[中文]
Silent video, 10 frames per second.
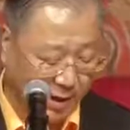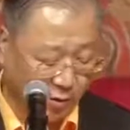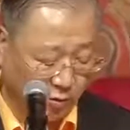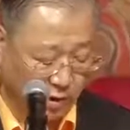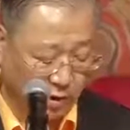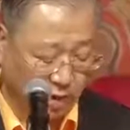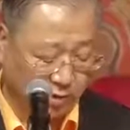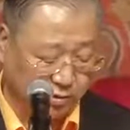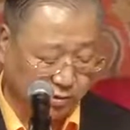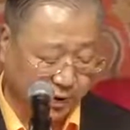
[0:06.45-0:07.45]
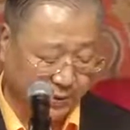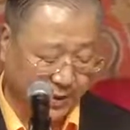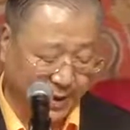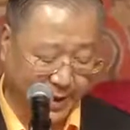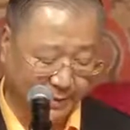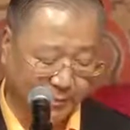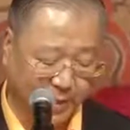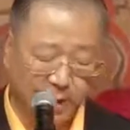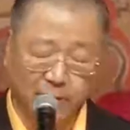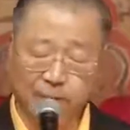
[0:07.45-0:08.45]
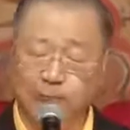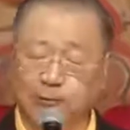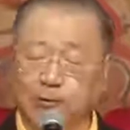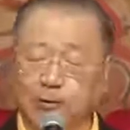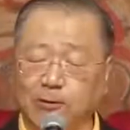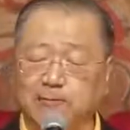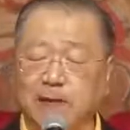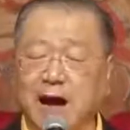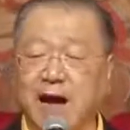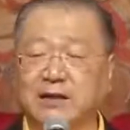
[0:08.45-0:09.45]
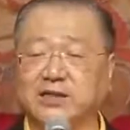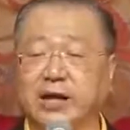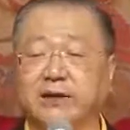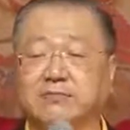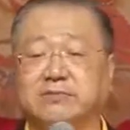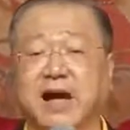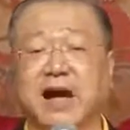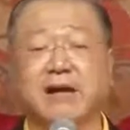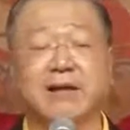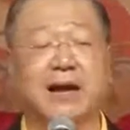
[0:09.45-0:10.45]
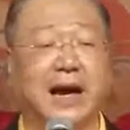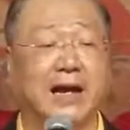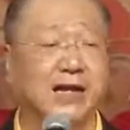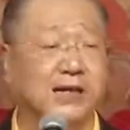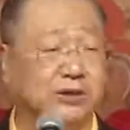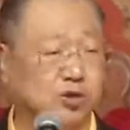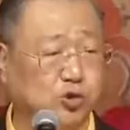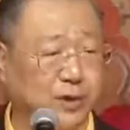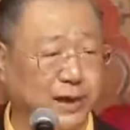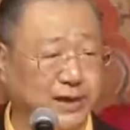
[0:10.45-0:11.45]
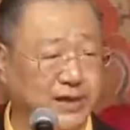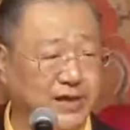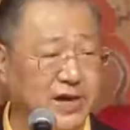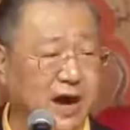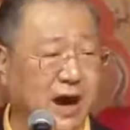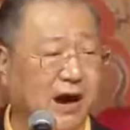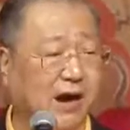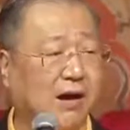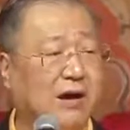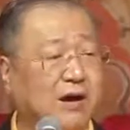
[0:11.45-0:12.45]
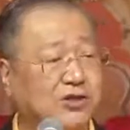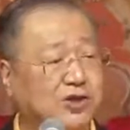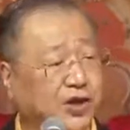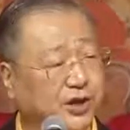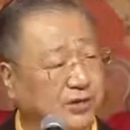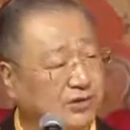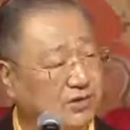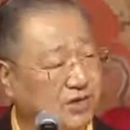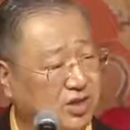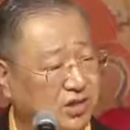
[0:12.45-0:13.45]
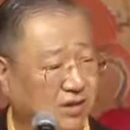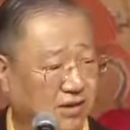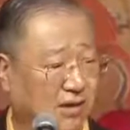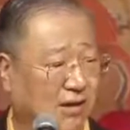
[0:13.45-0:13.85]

我告诉你们，佛法像大海里的水一样清澈，